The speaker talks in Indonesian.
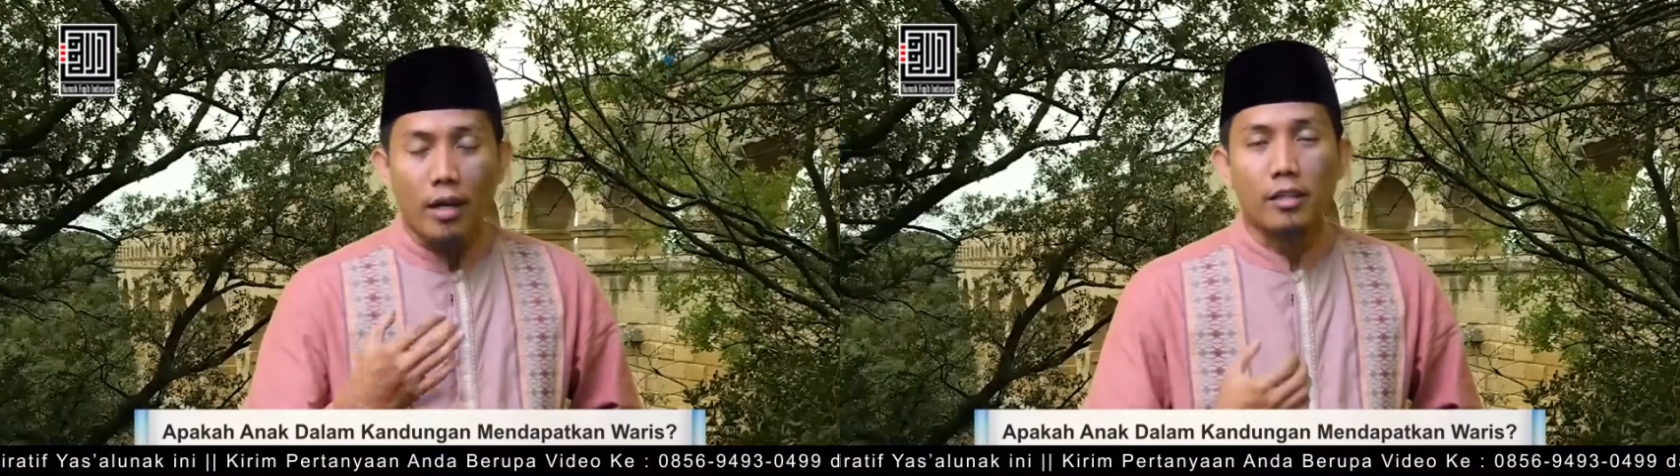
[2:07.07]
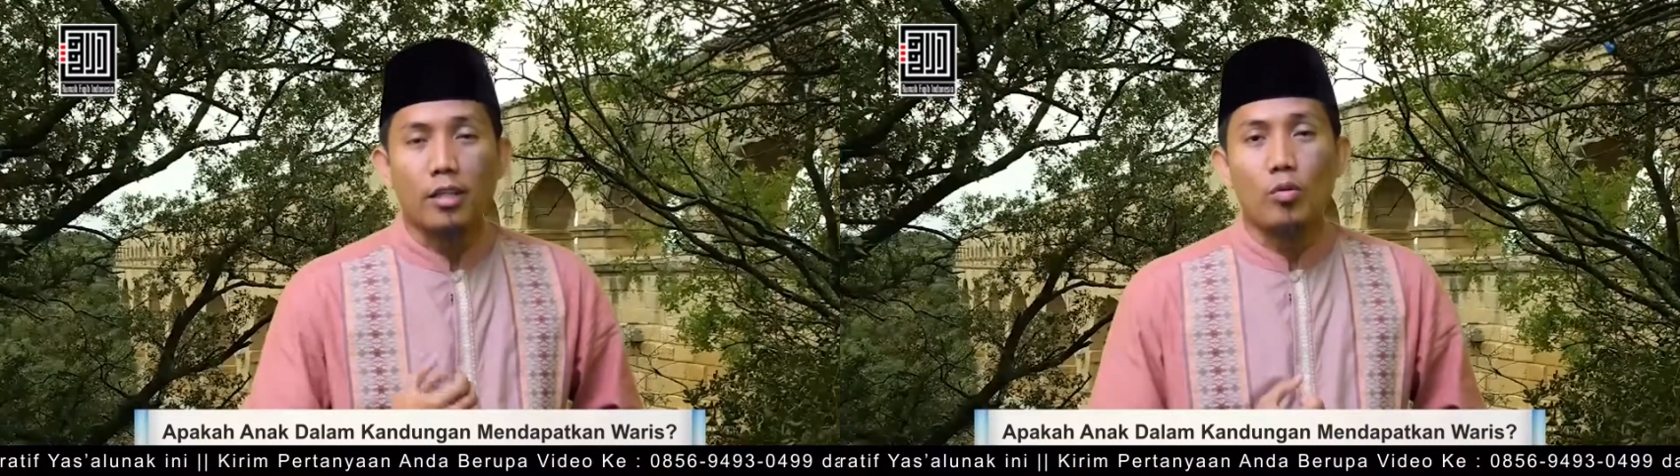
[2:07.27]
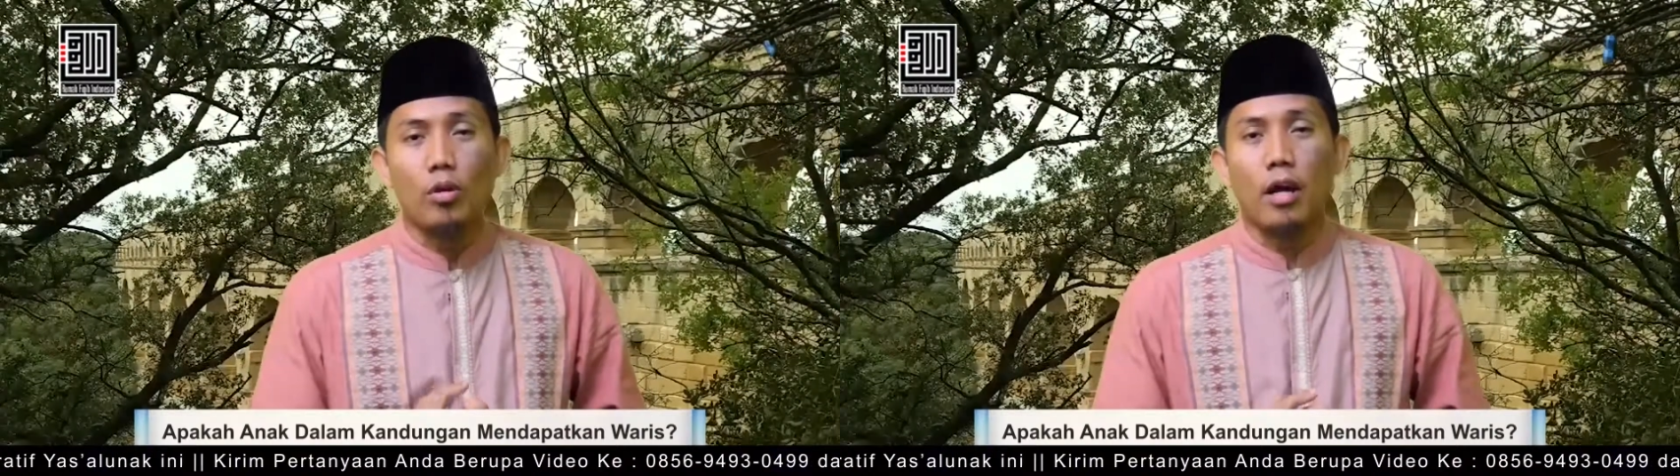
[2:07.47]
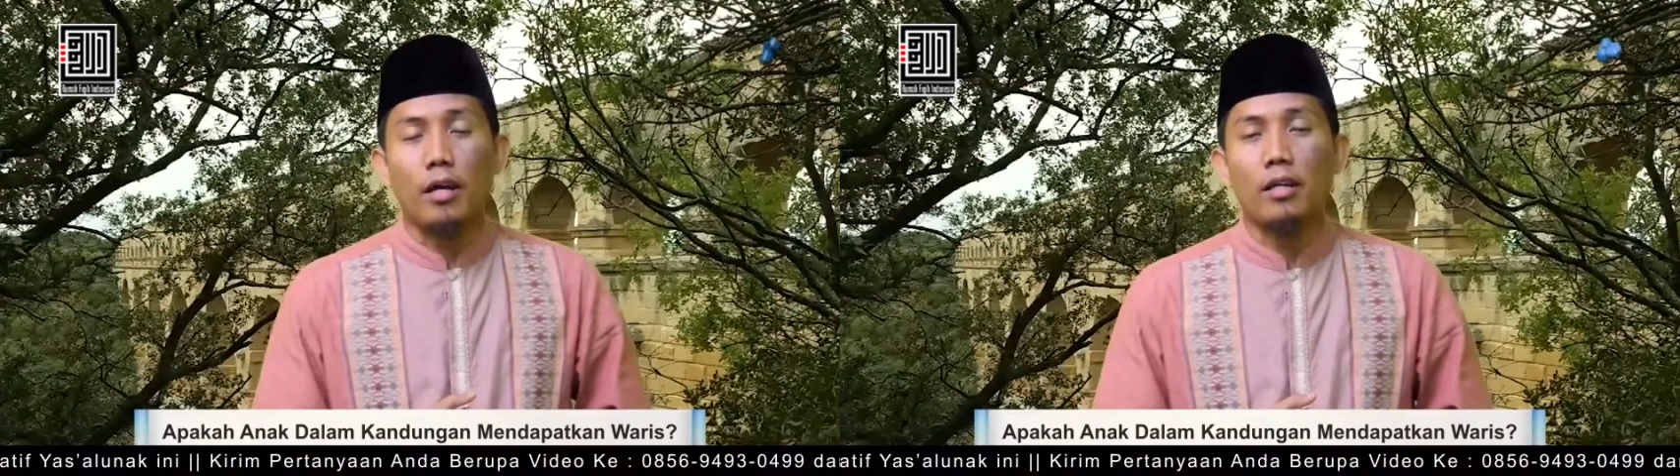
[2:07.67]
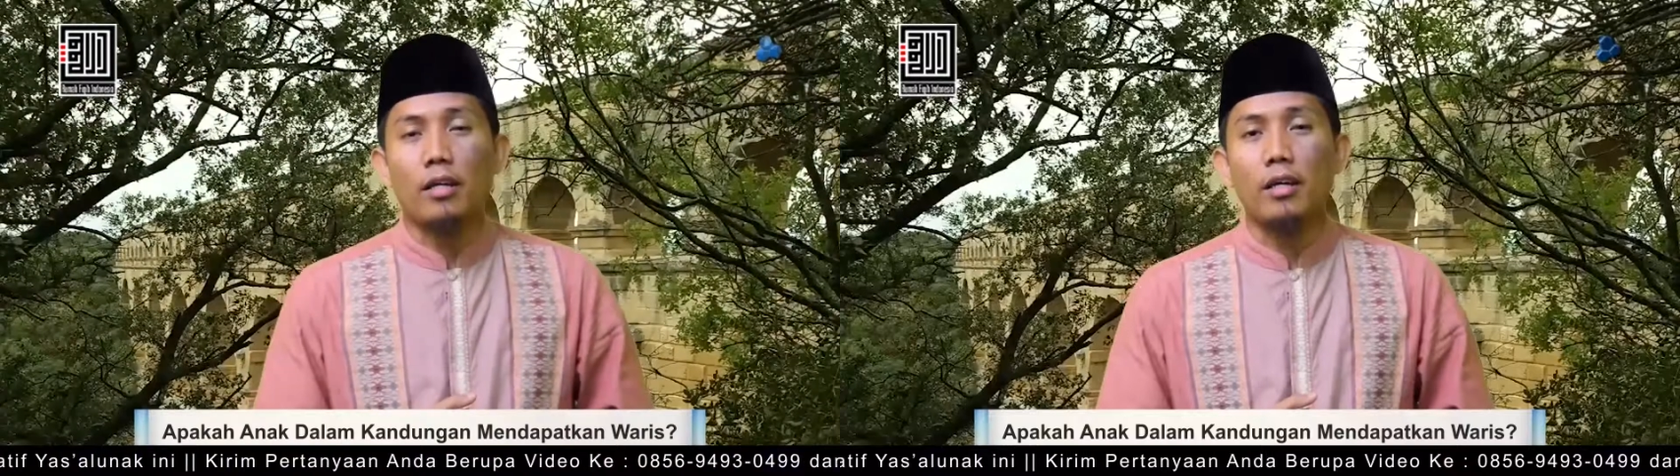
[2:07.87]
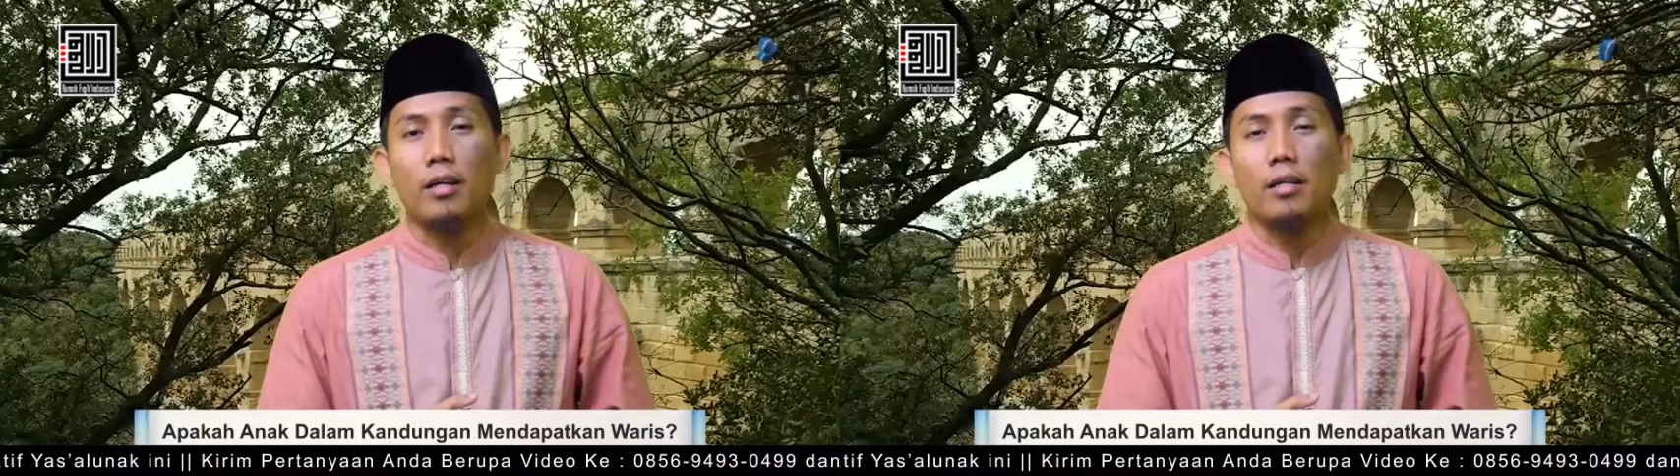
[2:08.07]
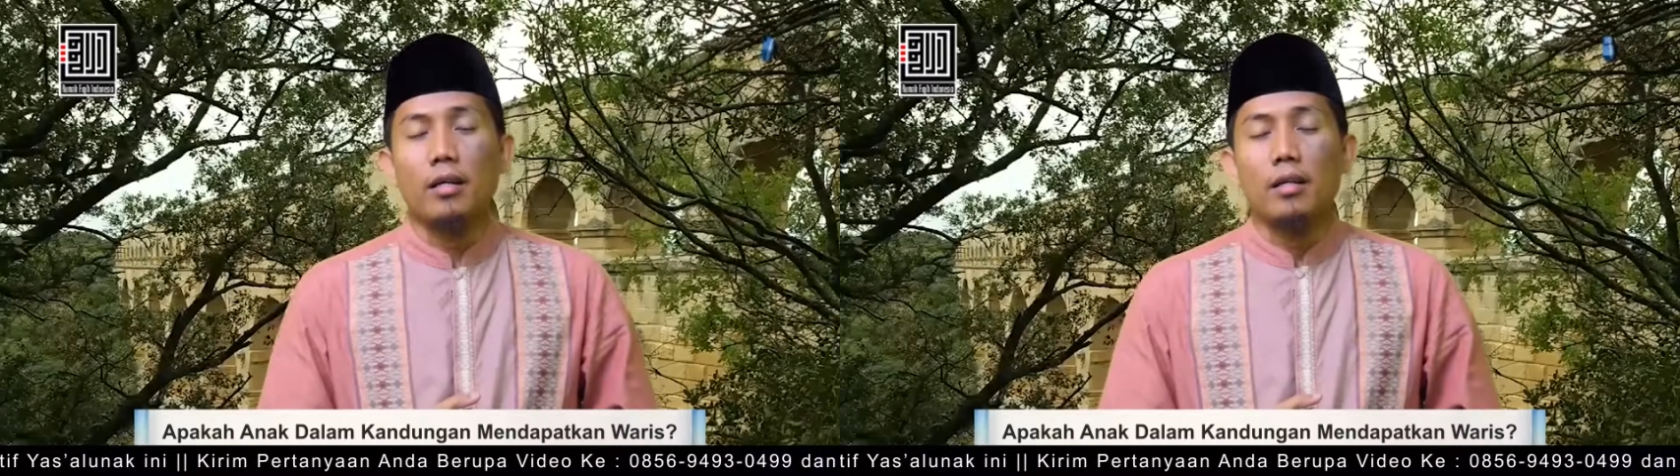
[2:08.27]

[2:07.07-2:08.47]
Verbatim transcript: atau lahir